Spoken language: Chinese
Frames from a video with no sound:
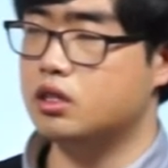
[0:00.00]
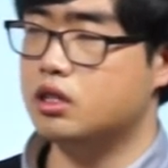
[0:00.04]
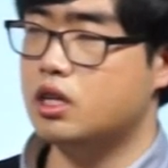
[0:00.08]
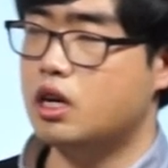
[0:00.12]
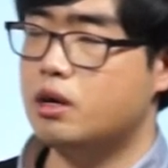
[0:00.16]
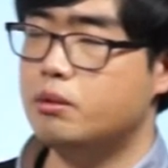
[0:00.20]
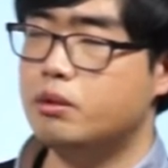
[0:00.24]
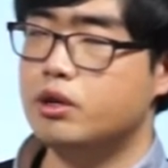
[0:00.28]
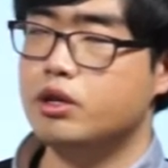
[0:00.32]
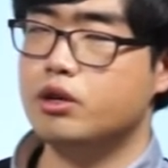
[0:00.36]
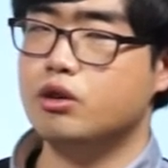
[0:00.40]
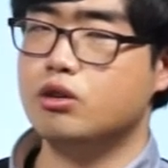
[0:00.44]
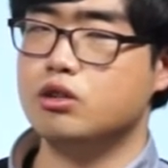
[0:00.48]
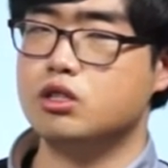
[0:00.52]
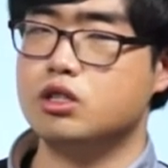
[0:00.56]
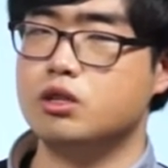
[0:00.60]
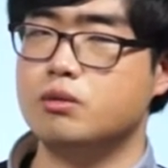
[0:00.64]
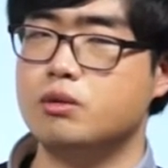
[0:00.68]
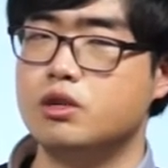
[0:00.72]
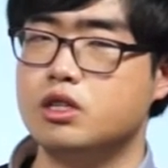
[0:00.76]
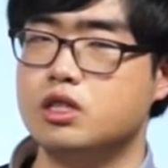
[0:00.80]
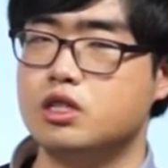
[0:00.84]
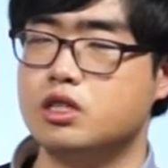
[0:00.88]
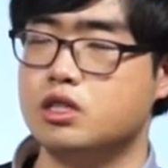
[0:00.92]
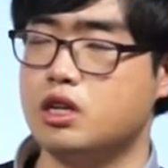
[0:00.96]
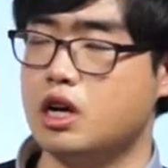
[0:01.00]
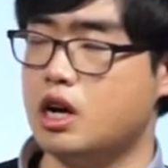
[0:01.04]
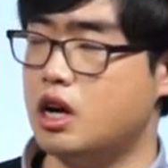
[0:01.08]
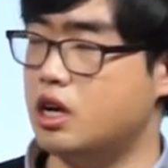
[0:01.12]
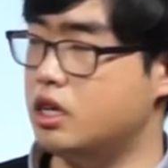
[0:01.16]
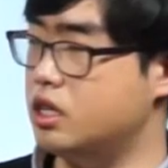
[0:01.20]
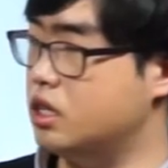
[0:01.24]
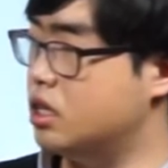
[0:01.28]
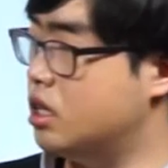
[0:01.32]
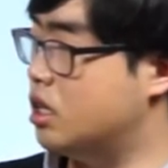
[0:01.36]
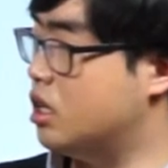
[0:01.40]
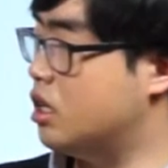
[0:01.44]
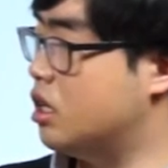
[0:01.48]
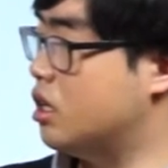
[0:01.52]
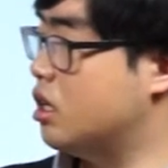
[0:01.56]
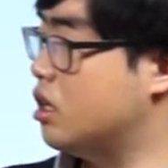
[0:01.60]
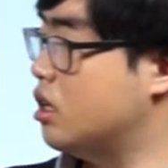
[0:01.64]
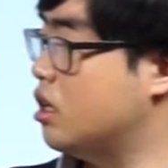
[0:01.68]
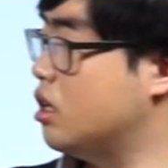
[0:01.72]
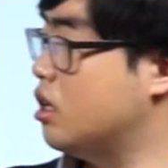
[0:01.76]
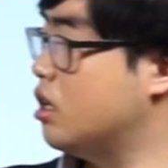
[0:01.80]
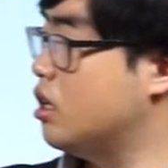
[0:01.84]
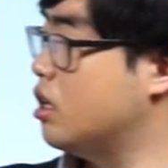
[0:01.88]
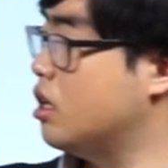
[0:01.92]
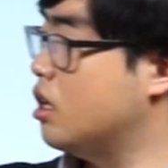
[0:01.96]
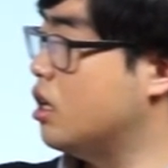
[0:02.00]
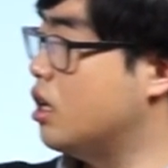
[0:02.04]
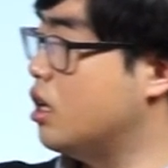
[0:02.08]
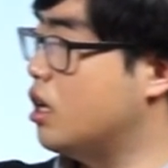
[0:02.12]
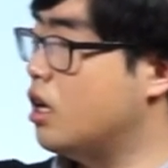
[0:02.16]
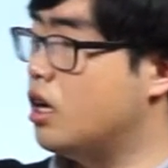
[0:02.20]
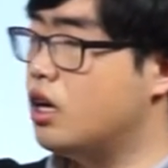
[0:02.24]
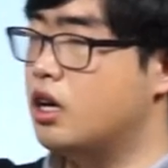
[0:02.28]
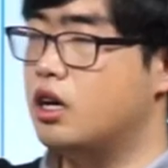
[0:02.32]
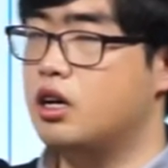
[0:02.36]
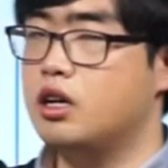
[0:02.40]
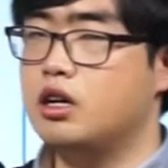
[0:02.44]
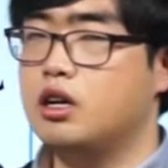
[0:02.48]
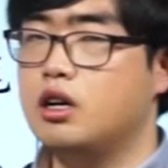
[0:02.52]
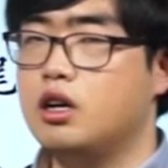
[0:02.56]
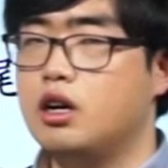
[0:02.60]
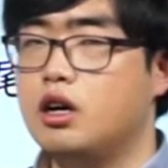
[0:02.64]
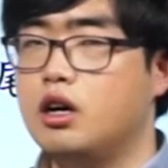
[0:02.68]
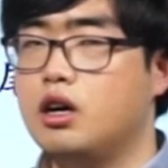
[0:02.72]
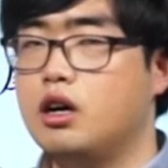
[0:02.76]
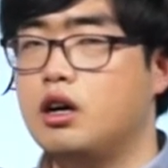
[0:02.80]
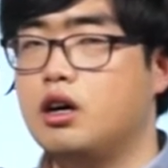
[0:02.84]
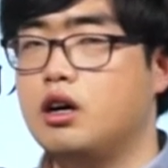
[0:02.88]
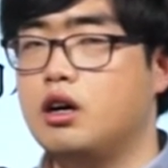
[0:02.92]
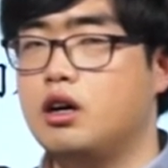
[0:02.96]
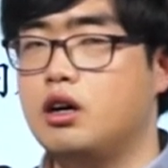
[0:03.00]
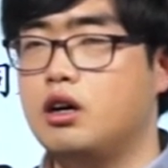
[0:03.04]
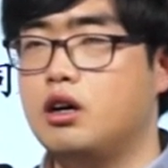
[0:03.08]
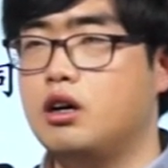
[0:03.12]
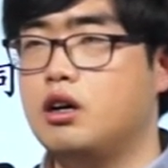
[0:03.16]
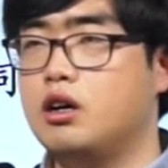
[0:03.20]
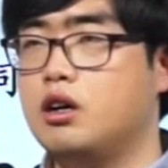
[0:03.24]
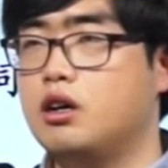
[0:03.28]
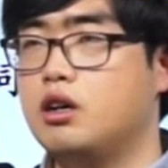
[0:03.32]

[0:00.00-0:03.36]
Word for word: 它们有什么差异呢？啊，